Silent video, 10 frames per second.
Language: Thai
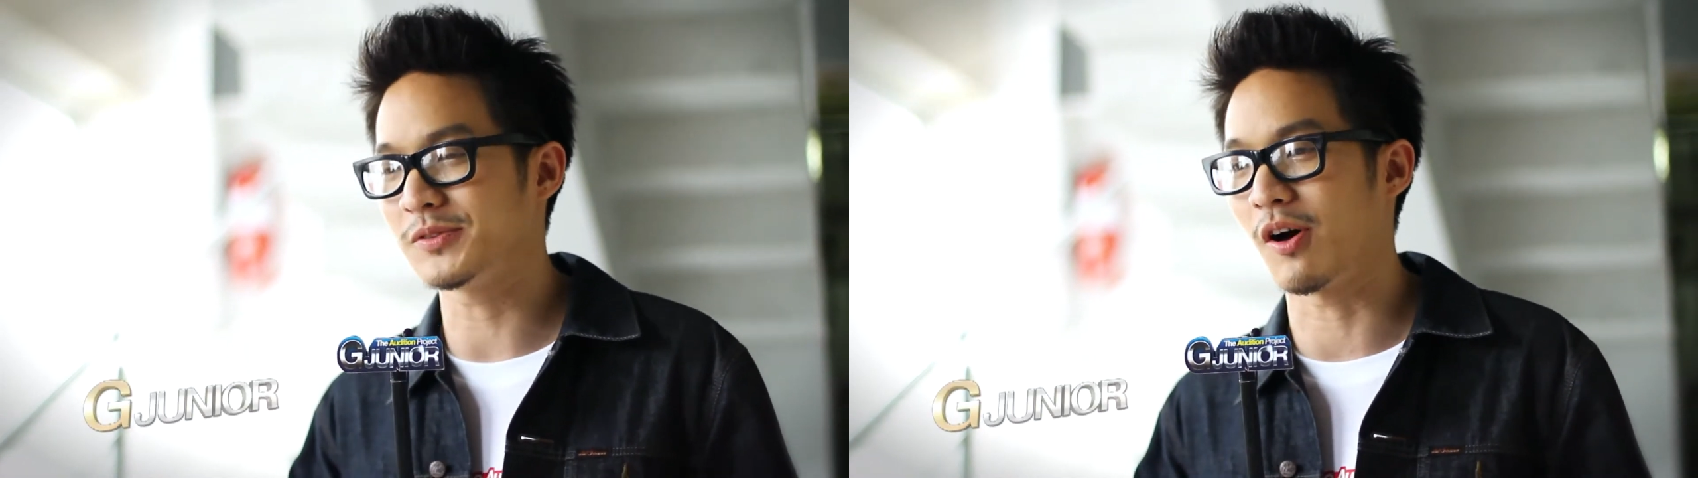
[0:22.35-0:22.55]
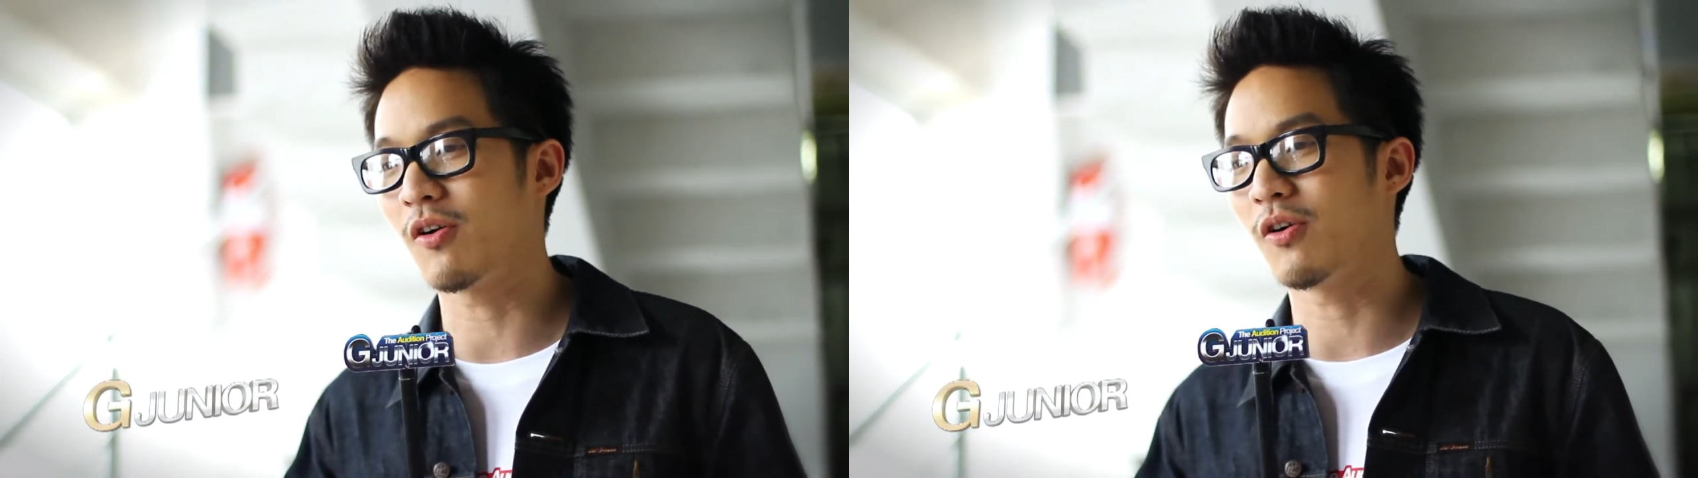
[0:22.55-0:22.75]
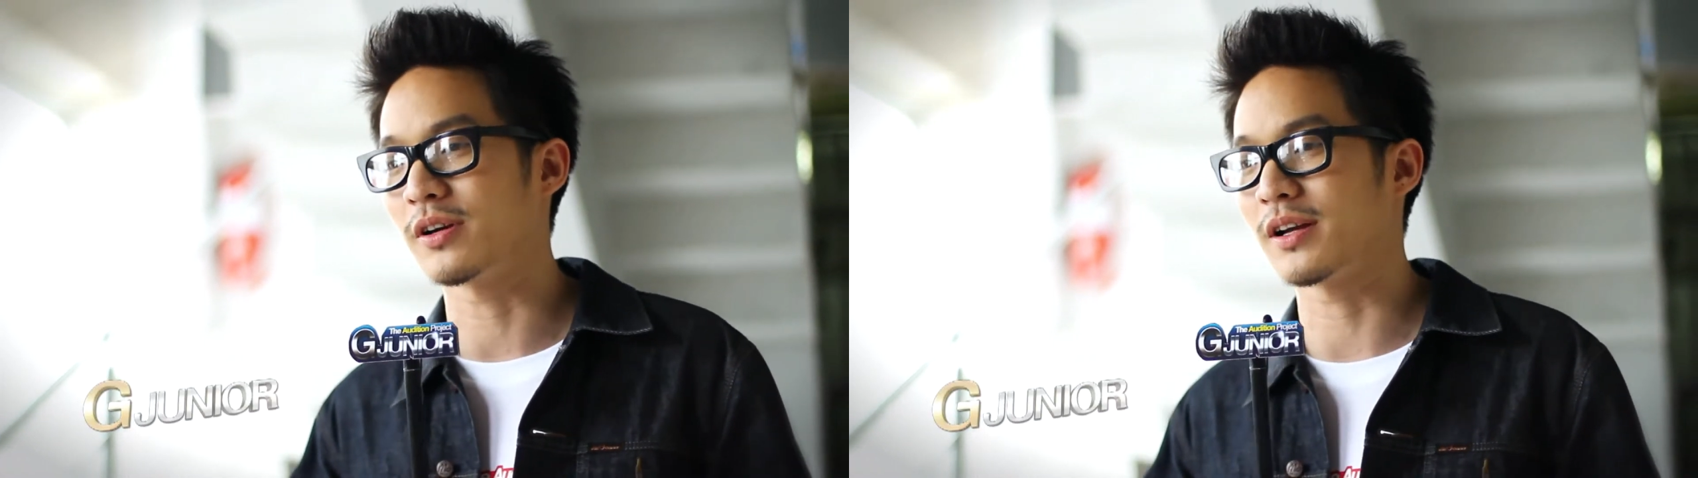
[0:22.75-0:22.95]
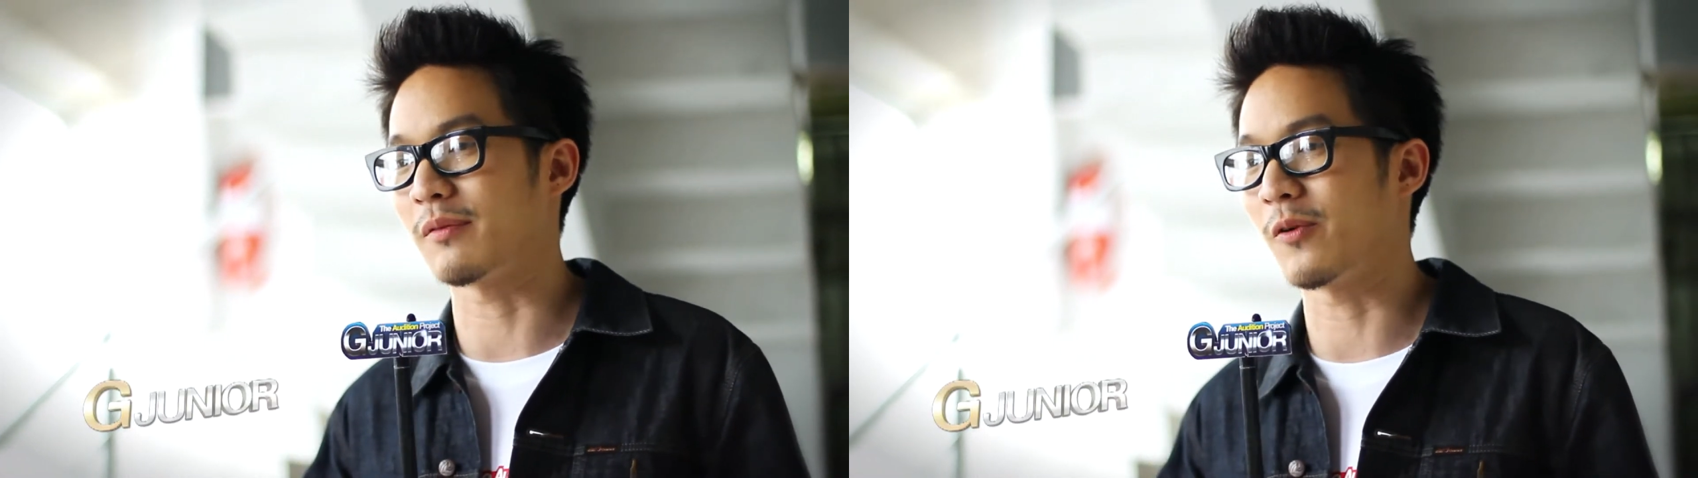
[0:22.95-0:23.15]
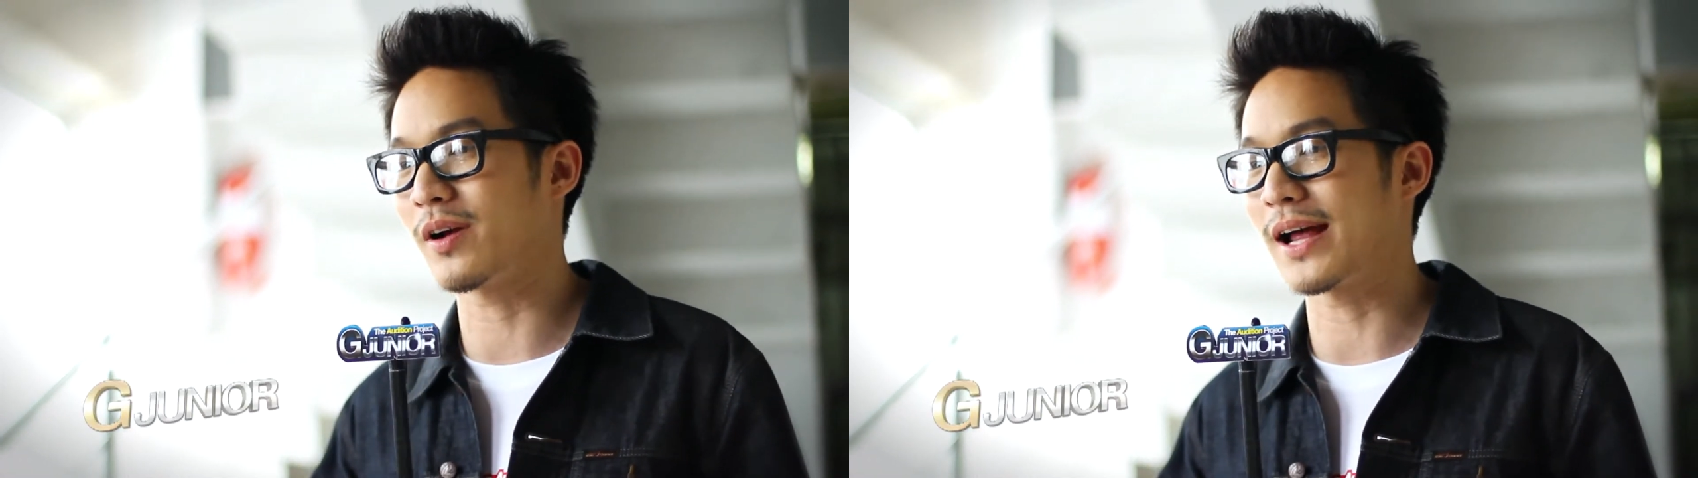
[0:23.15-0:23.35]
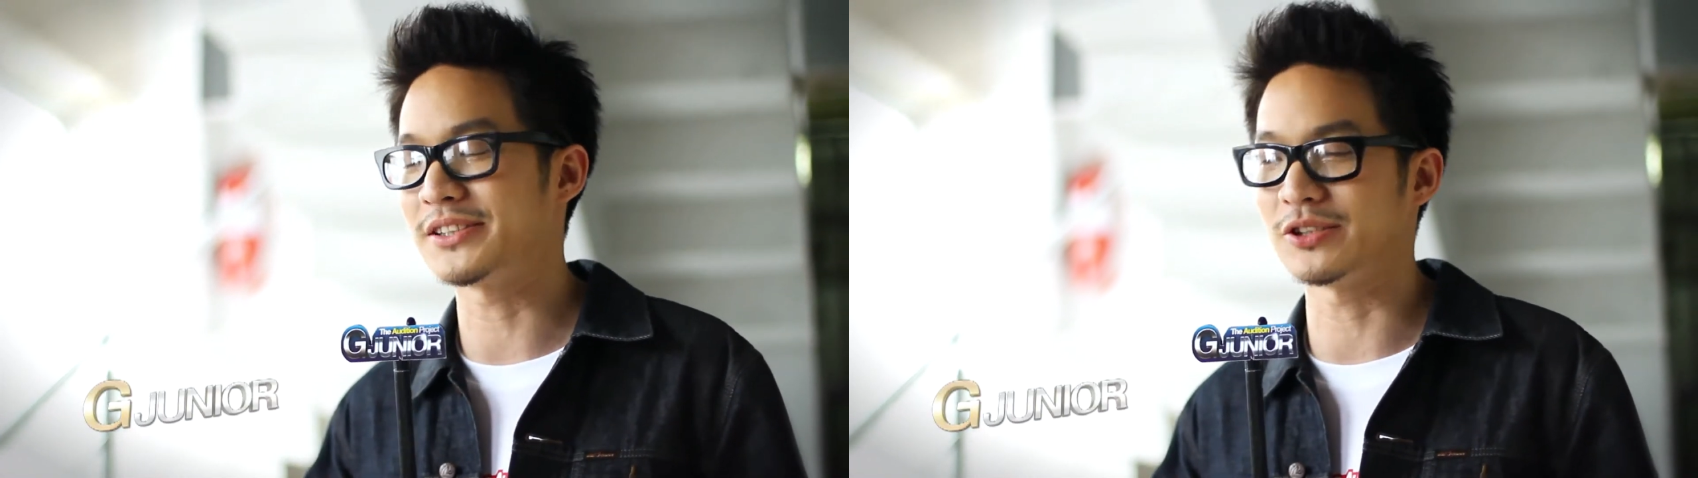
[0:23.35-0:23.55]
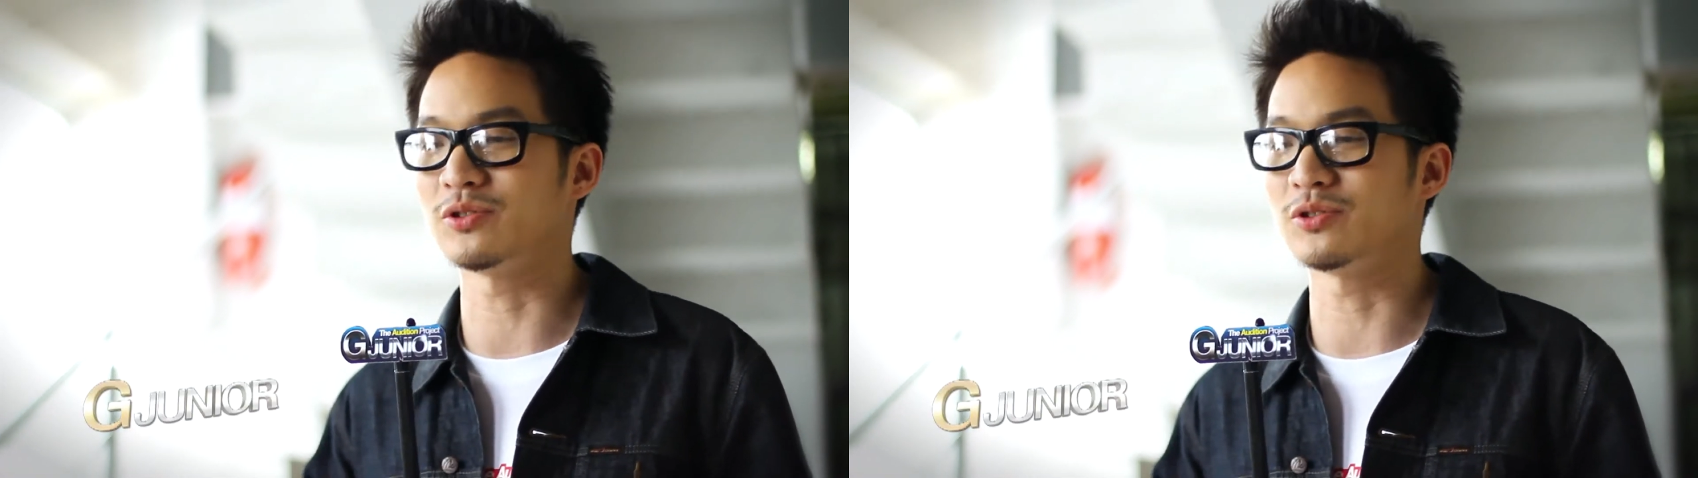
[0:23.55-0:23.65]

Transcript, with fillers: งสองคนกับโครงการจี